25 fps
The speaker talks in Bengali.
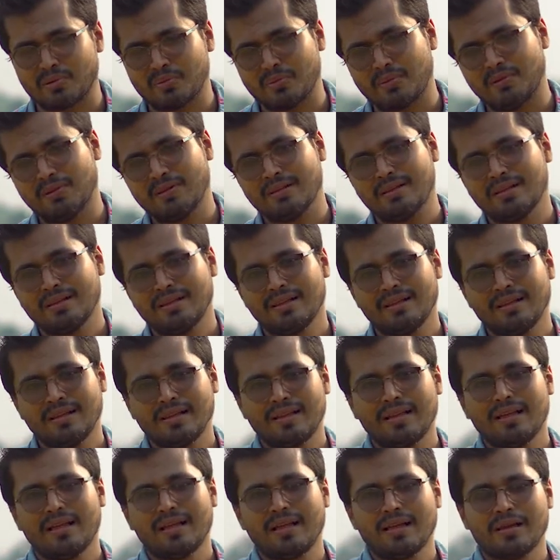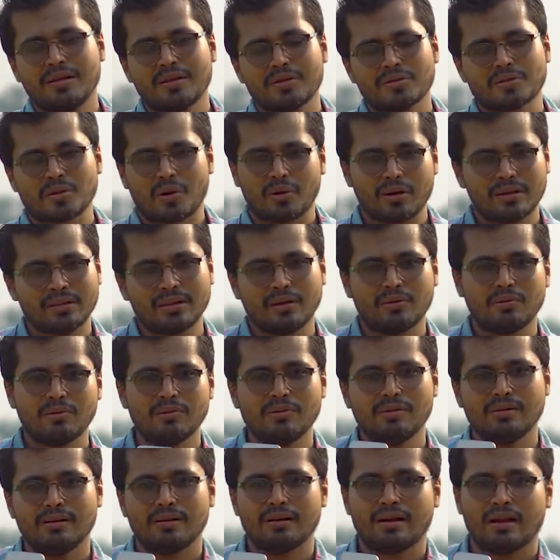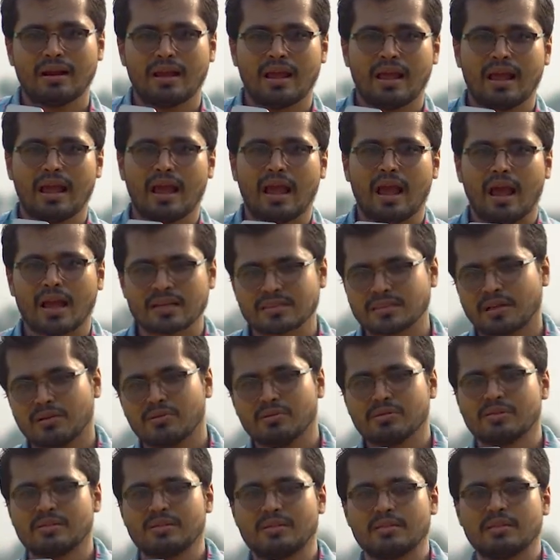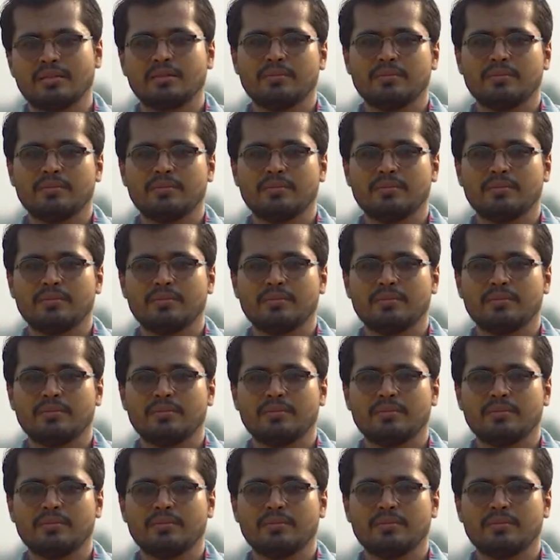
করব সঙ্গে থাকুন আশা করছি